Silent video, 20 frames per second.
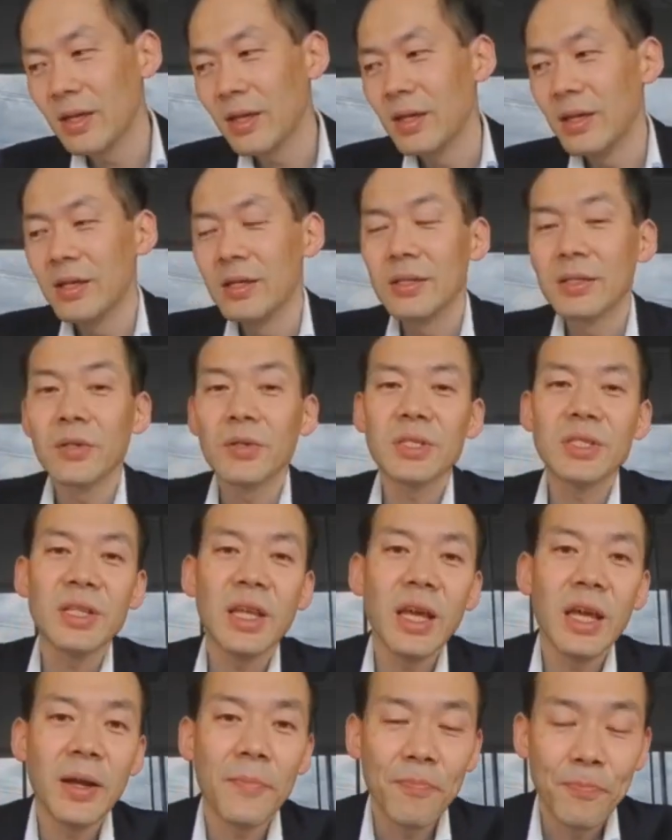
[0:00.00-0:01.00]
そし
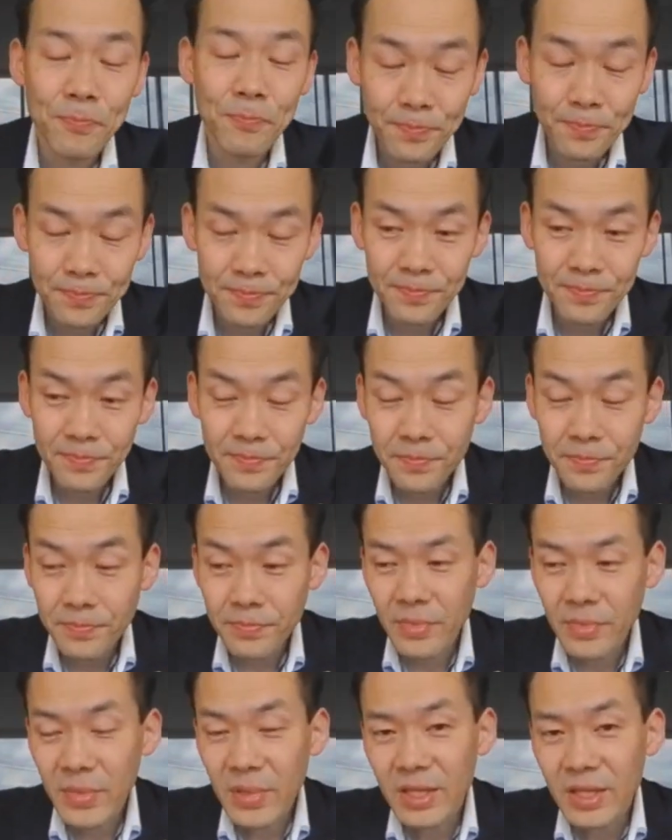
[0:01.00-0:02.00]
て
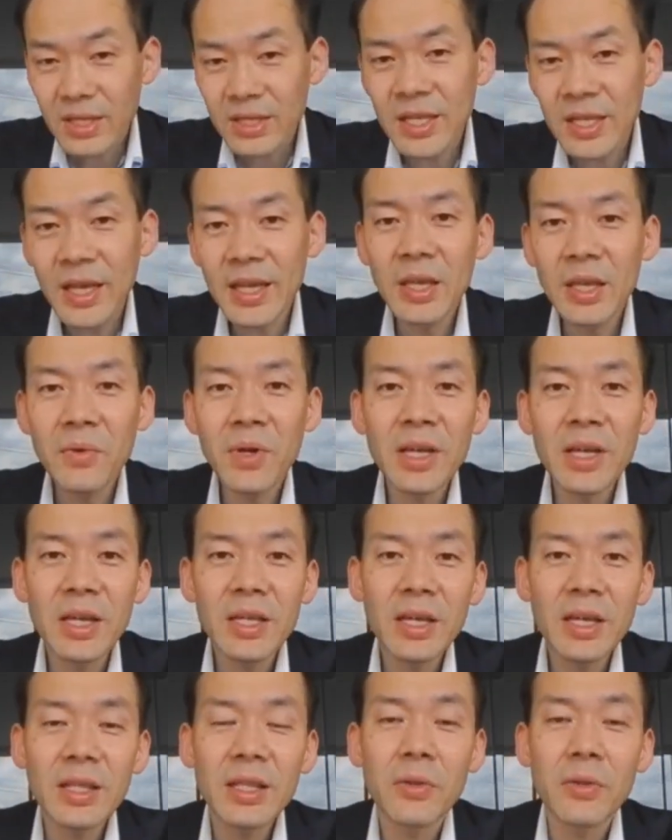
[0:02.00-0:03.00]
最近話題に
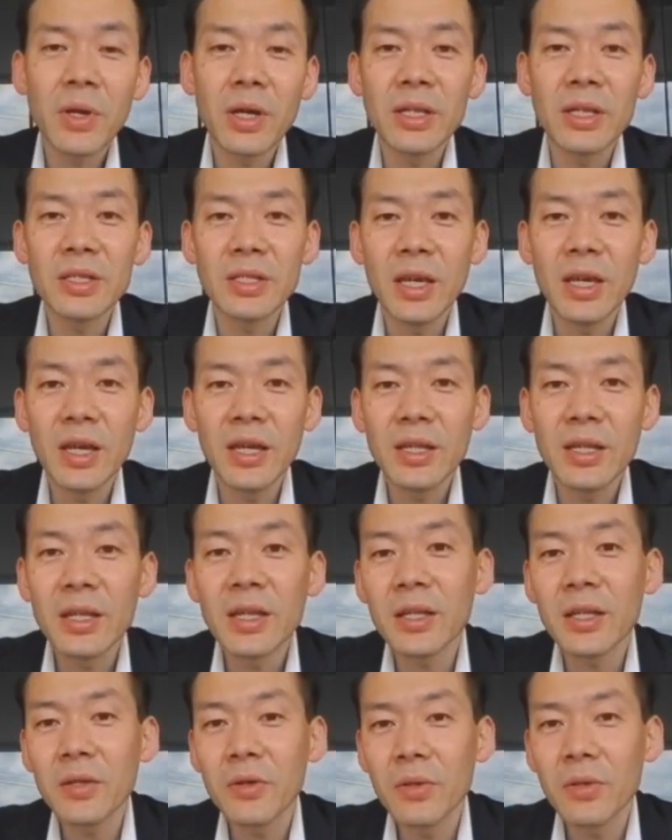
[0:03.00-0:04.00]
なったのがですね何
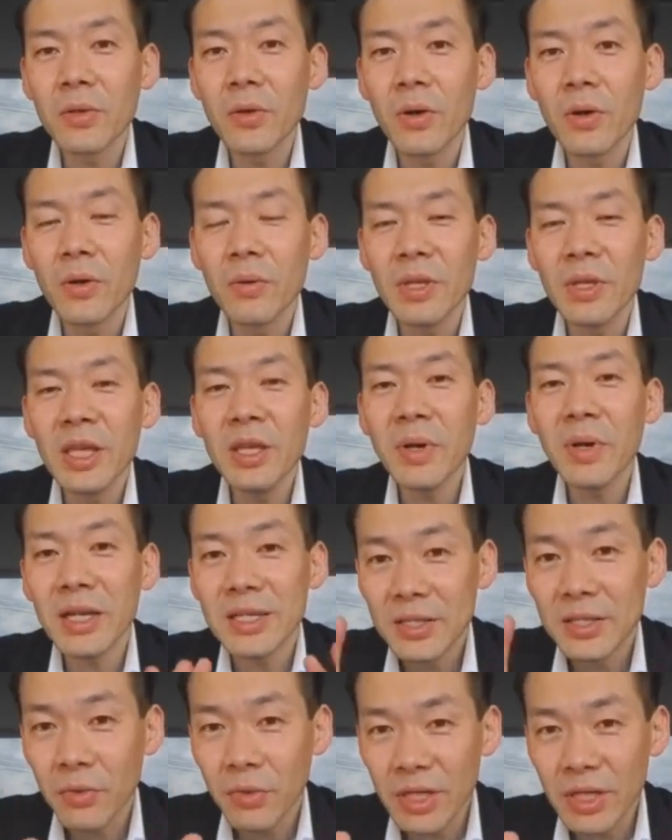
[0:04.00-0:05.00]
かというと、今
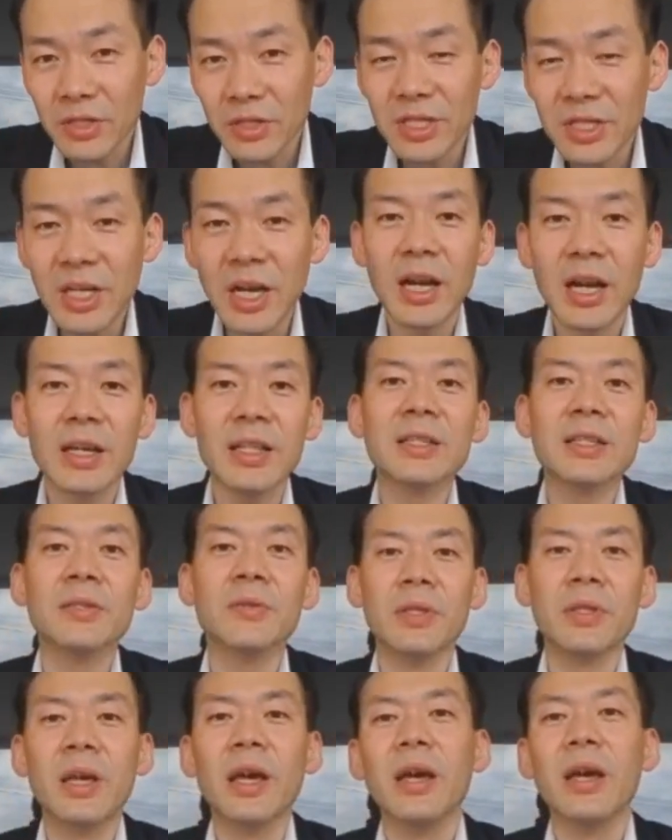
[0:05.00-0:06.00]
ストレス社会ですの
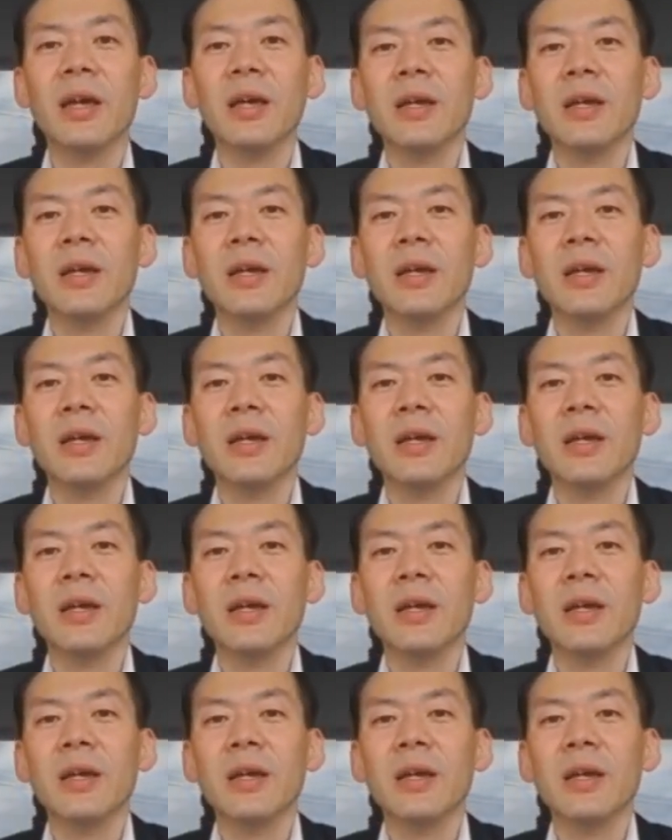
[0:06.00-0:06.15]
で、